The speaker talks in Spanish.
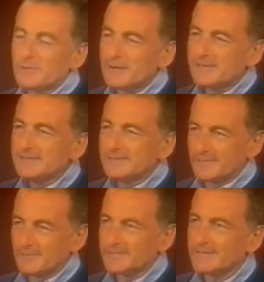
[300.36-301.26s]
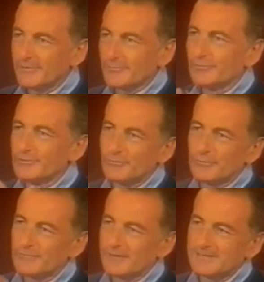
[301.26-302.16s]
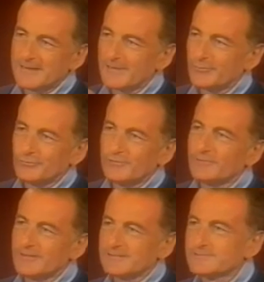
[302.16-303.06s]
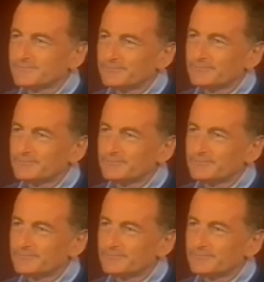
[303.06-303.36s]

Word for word: el hombre maquilla demasiado, ¿no? Le pone un maquillaje y un disfraz.